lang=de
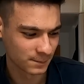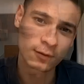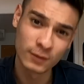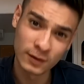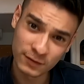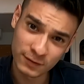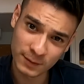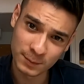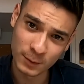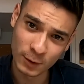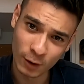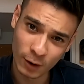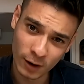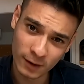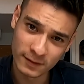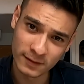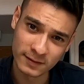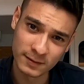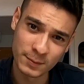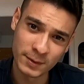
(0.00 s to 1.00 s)
Und ich werde mir
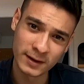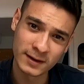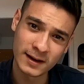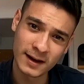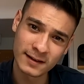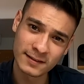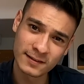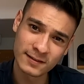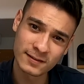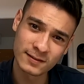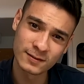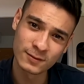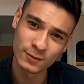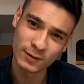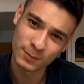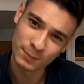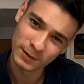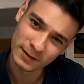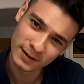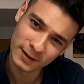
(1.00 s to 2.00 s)
heute die bekanntesten
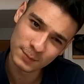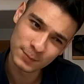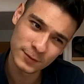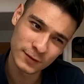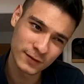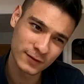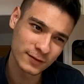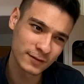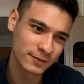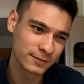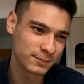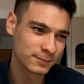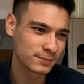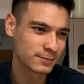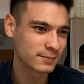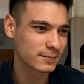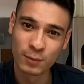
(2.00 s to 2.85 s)
oder beliebtesten